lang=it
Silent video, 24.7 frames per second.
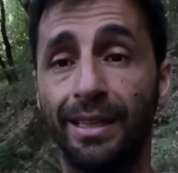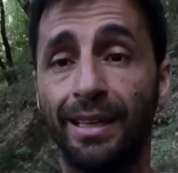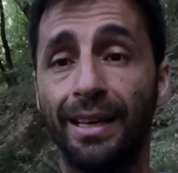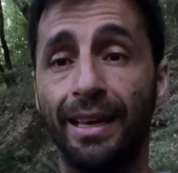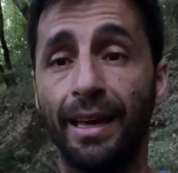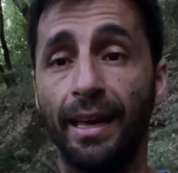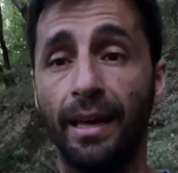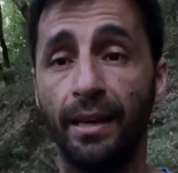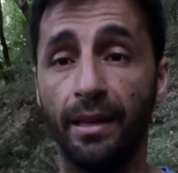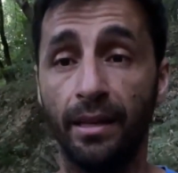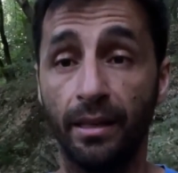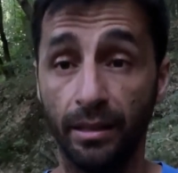
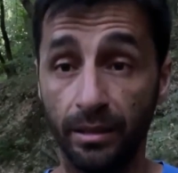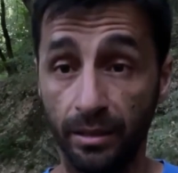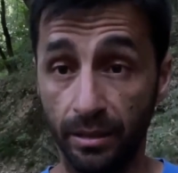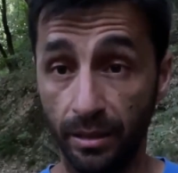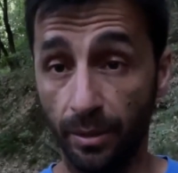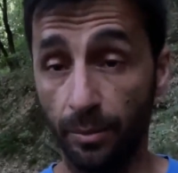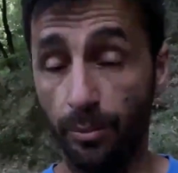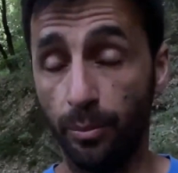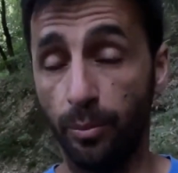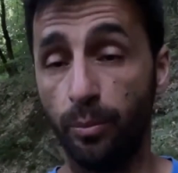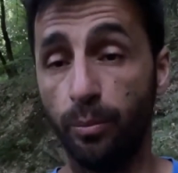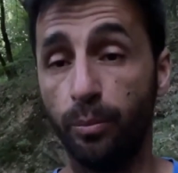che
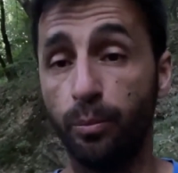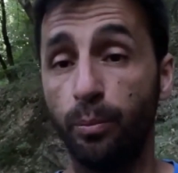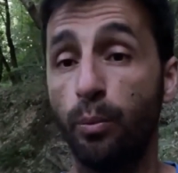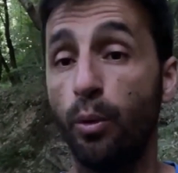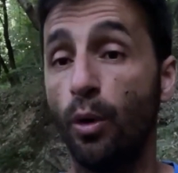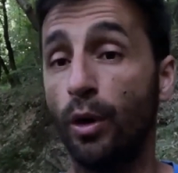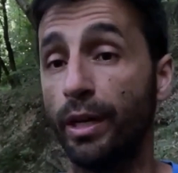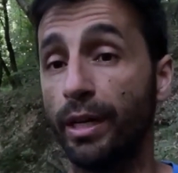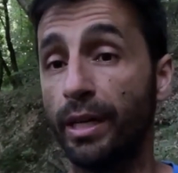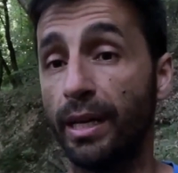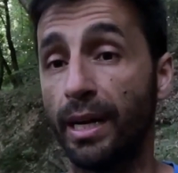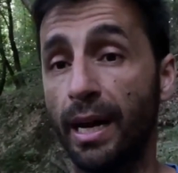si
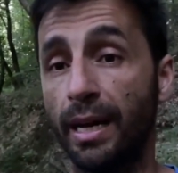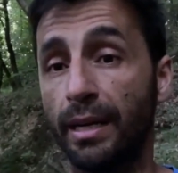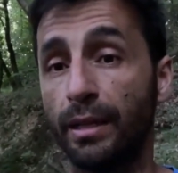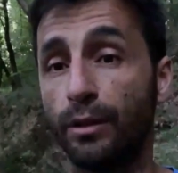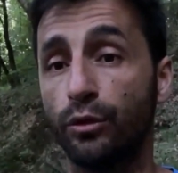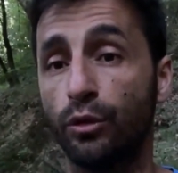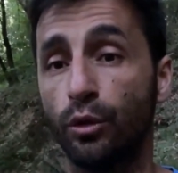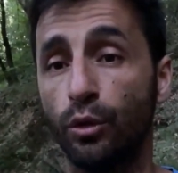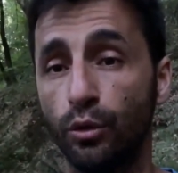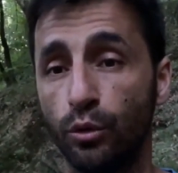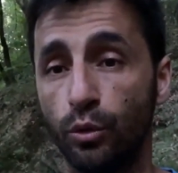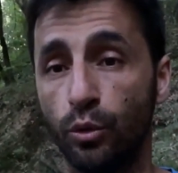puoi creare
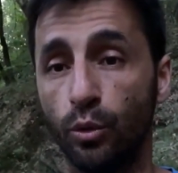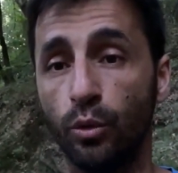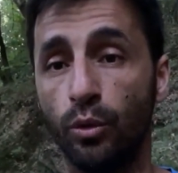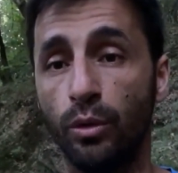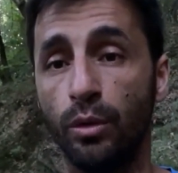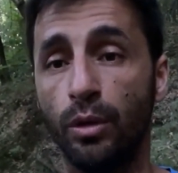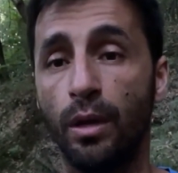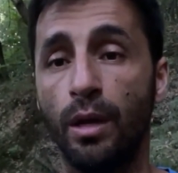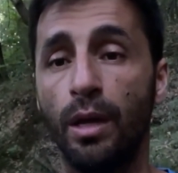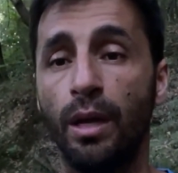solo tu